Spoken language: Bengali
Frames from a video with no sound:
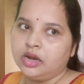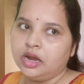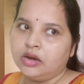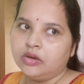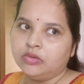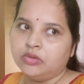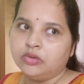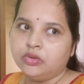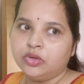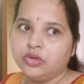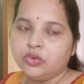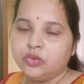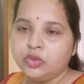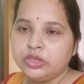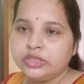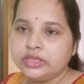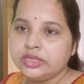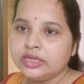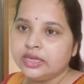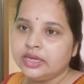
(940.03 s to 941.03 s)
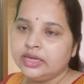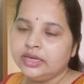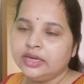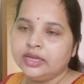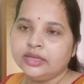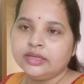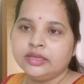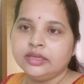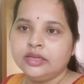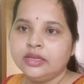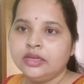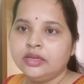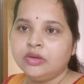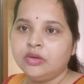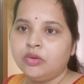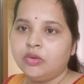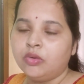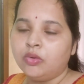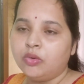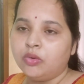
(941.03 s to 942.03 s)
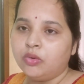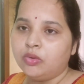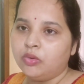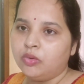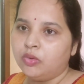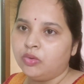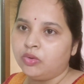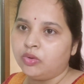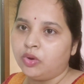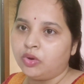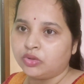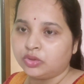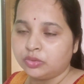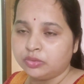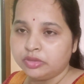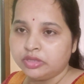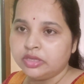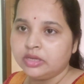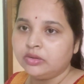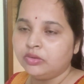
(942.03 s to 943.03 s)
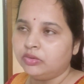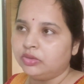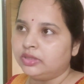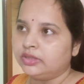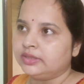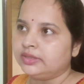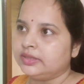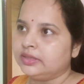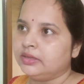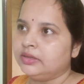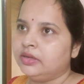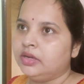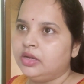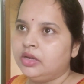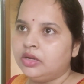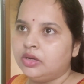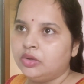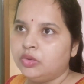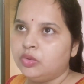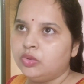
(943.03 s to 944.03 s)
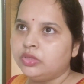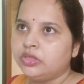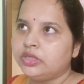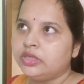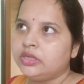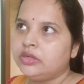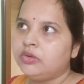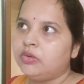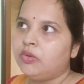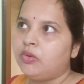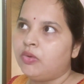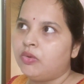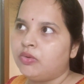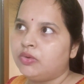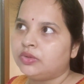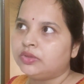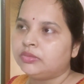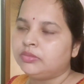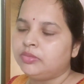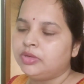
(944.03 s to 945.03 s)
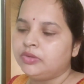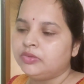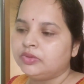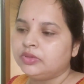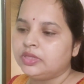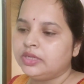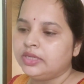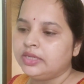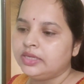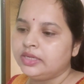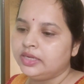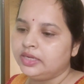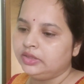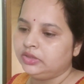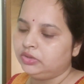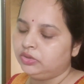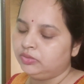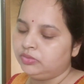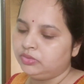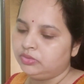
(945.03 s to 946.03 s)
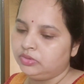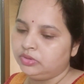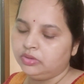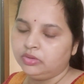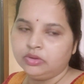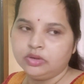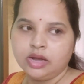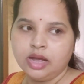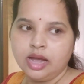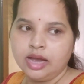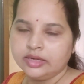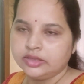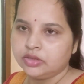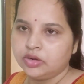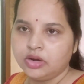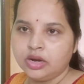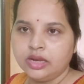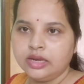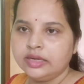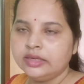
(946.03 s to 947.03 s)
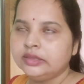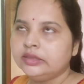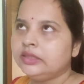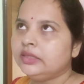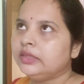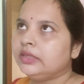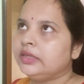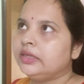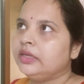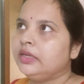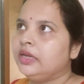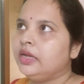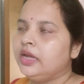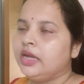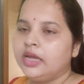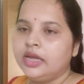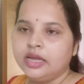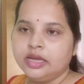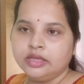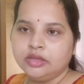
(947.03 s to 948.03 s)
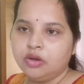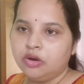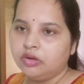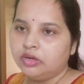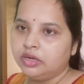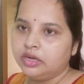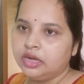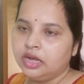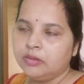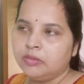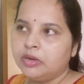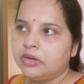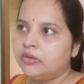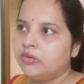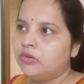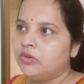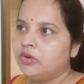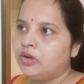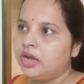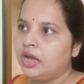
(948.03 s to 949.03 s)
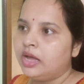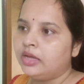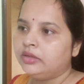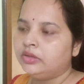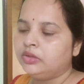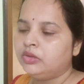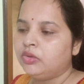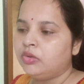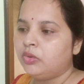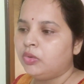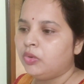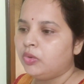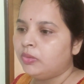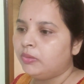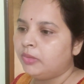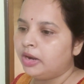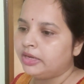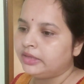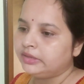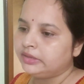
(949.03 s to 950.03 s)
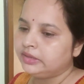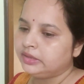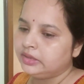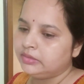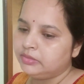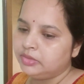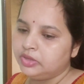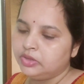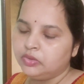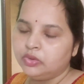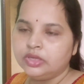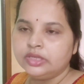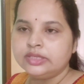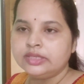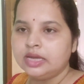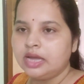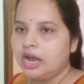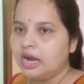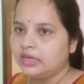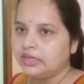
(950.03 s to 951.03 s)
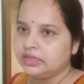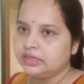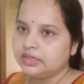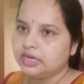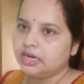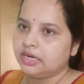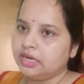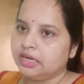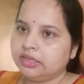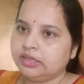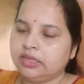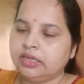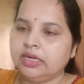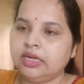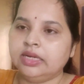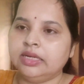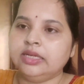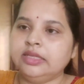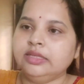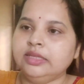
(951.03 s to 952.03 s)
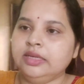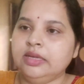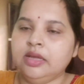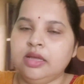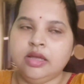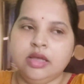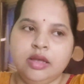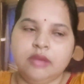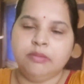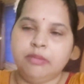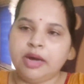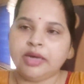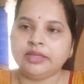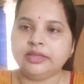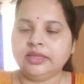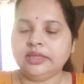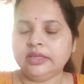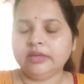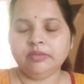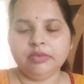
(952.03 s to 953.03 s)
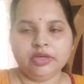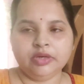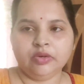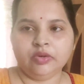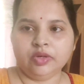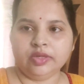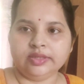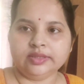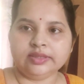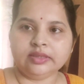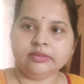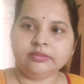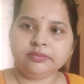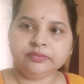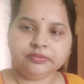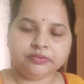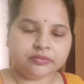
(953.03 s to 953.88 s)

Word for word: কারণ ওই রুটি খেয়ে নাকি ওর অসুবিধা হচ্ছে রুটি ওটস মিউসলি এসব তো খায় সকালের দিকে এই ধরনের খাবারগুলো খায় তো ও বাড়ি থেকে বের হয়ে যায় আটটা সাড়ে আটটা নাগাদ বাড়ি থেকে বের হয়ে যায়